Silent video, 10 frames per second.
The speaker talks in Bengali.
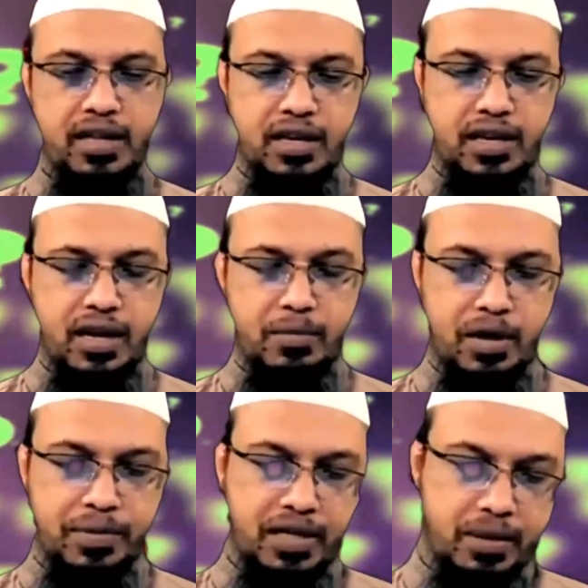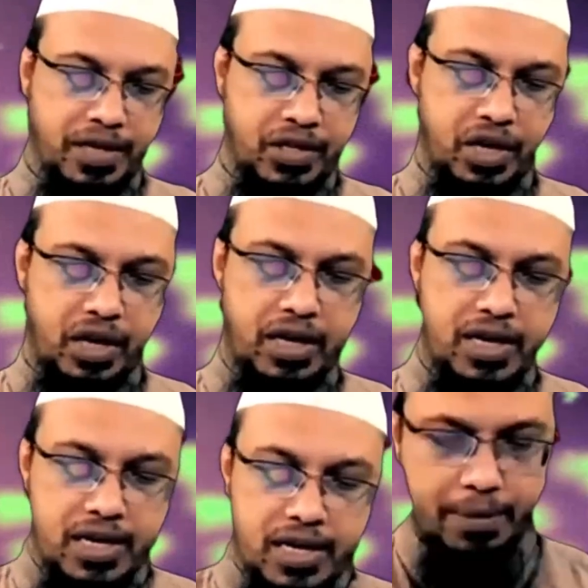তাদের আমল নামাতে দিবেন ইনশাল্লাহ
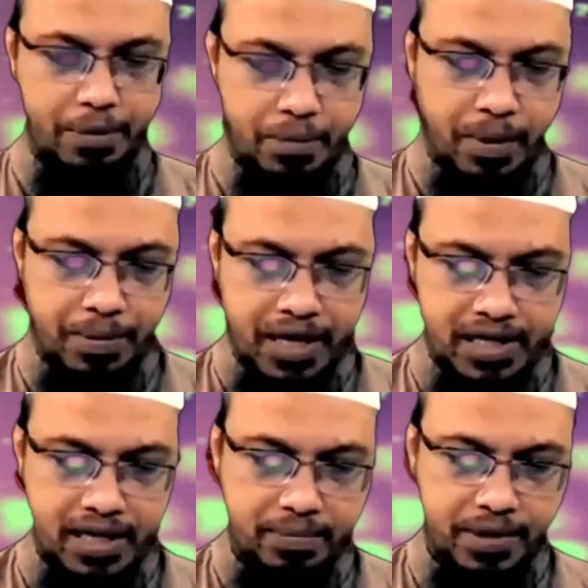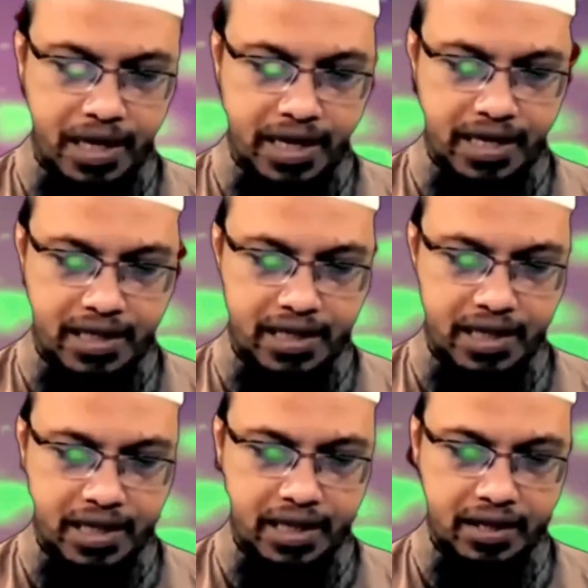এরপরে পাপিয়া হাসান আপনি
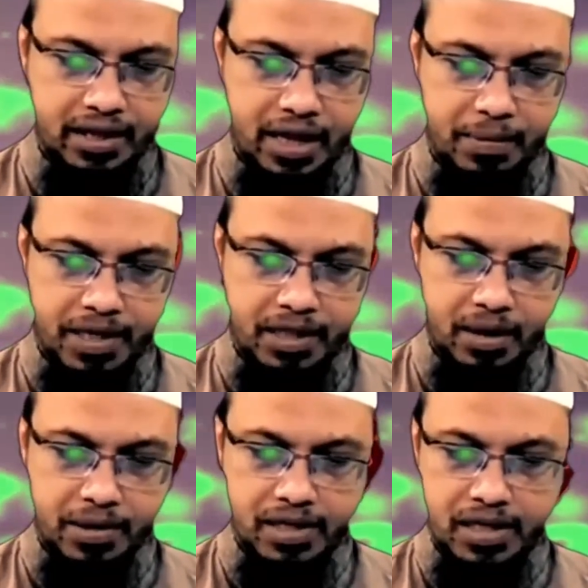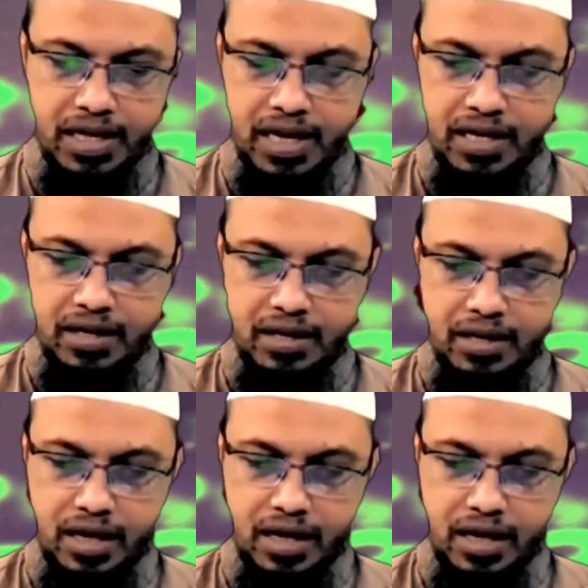লিখেছেন আমার স্বামীর সিগারেট